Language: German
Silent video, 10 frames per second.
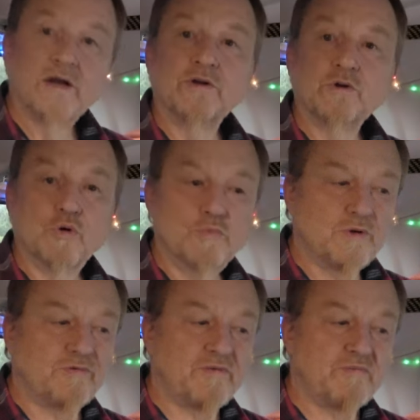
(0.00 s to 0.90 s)
Ein Kumpel
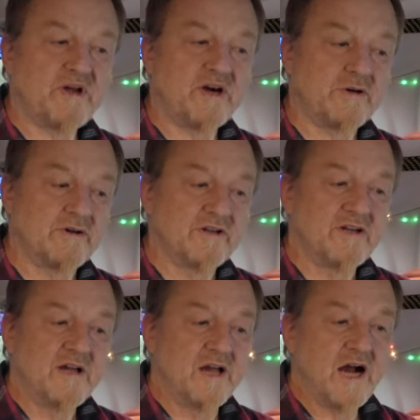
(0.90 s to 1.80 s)
von mir
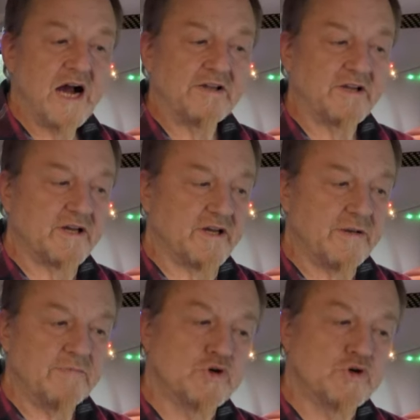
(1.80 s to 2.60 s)
hatte im